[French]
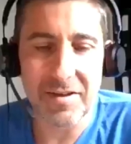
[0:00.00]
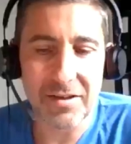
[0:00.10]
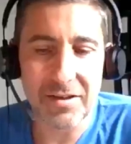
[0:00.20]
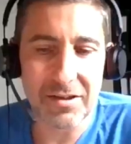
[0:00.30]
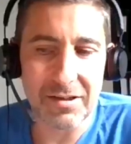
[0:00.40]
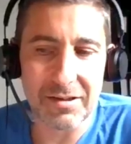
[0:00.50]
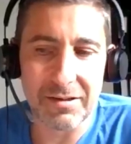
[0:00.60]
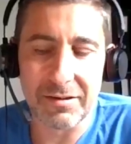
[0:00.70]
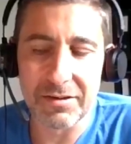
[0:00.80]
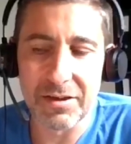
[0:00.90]
ça qui
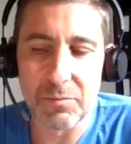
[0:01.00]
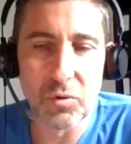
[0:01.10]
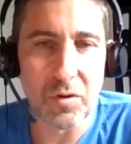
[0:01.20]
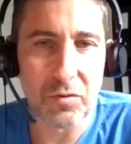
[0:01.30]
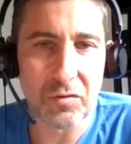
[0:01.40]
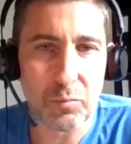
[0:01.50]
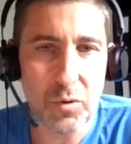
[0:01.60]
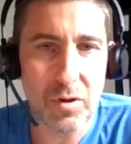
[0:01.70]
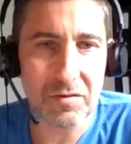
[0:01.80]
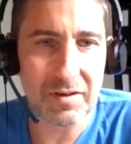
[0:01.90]
est, beau dans ce
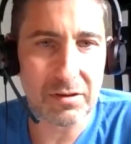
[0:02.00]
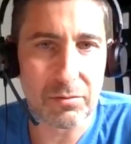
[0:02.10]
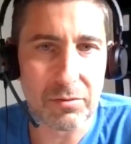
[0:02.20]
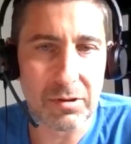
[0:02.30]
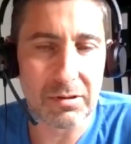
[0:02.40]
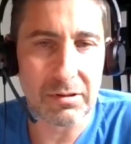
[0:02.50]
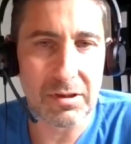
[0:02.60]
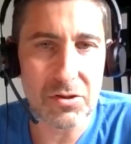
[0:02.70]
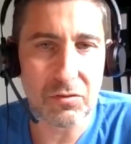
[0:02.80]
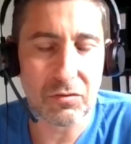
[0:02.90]
sport, c'est que
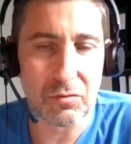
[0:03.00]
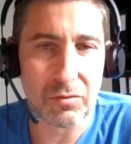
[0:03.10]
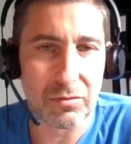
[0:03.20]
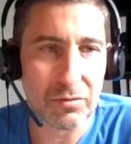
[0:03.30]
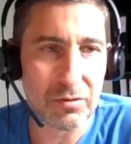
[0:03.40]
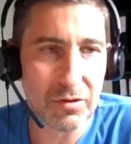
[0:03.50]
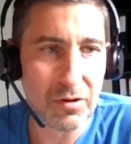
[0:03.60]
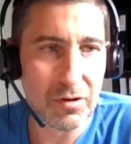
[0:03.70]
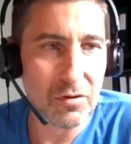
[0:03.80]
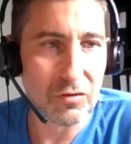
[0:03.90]
les, gens se,
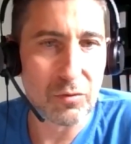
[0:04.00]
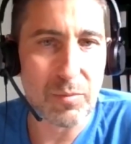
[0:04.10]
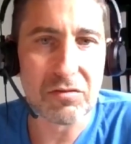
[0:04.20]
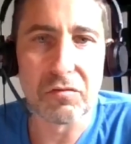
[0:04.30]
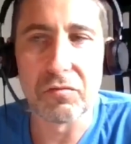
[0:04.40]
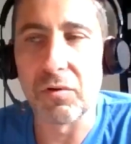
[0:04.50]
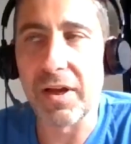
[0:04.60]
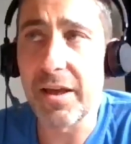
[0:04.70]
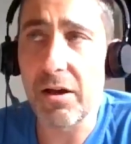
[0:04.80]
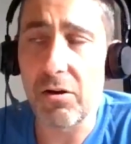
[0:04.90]
se battent, se font
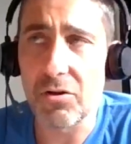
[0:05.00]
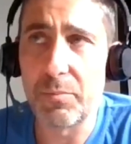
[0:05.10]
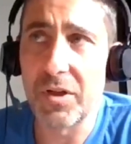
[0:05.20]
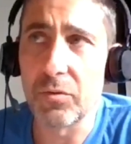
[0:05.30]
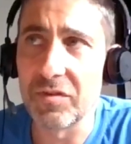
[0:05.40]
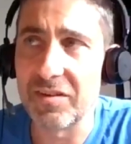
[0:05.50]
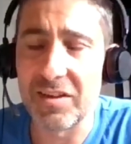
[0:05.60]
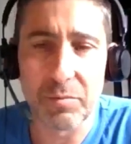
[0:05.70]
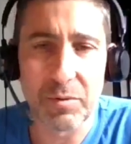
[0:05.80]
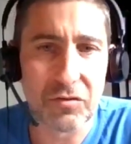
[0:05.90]
la guerre. Alors j'aime pas trop cette
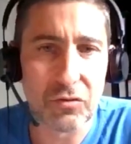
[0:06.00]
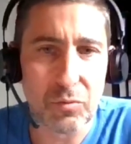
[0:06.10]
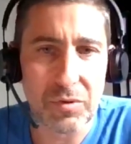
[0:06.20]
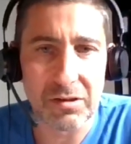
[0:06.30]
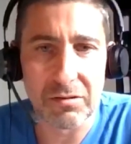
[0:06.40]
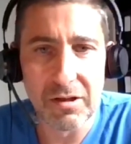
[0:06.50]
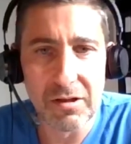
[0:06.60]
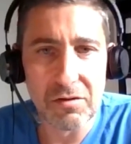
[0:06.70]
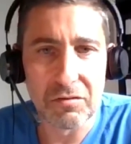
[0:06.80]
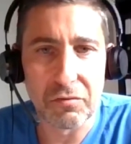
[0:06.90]
expression, mais euh,
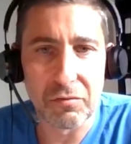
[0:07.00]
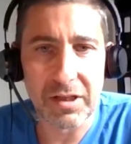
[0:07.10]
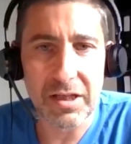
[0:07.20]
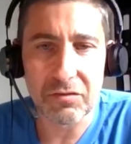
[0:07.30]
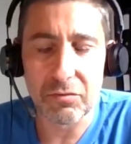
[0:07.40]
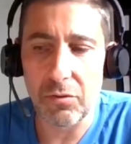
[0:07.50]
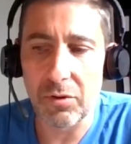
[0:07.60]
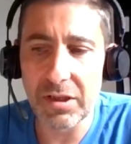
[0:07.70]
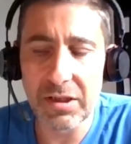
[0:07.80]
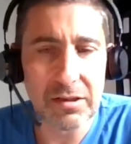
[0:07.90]
se font la guerre sur le
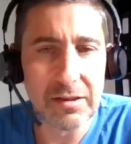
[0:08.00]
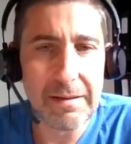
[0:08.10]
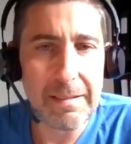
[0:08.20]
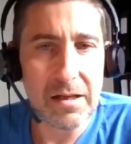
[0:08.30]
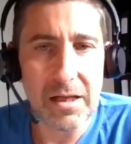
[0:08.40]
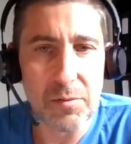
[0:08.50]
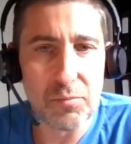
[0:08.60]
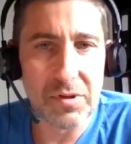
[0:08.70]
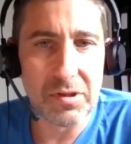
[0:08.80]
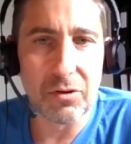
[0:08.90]
ring. Et
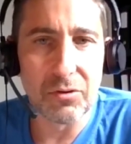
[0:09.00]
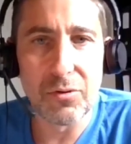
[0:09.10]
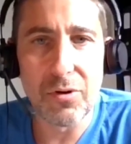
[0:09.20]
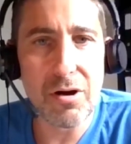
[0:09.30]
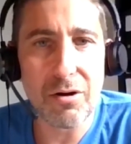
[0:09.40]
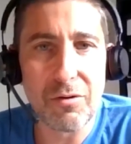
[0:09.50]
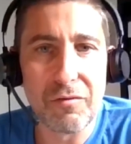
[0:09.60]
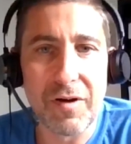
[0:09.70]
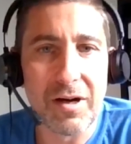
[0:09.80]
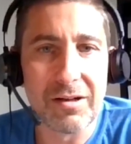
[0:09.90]
puis en dehors, euh,
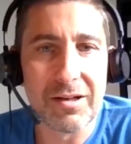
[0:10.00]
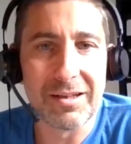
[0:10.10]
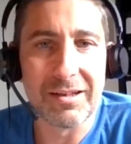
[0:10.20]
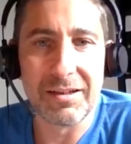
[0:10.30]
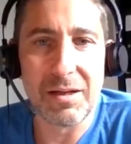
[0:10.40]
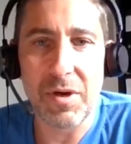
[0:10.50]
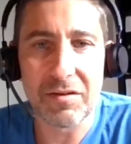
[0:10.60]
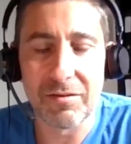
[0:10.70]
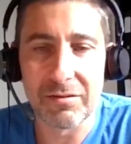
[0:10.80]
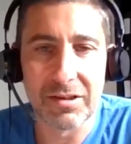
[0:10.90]
enfin les,
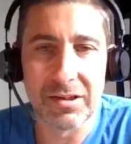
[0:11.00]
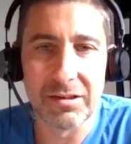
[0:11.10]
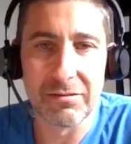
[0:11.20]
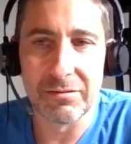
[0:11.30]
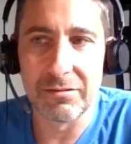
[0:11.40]
personnes qui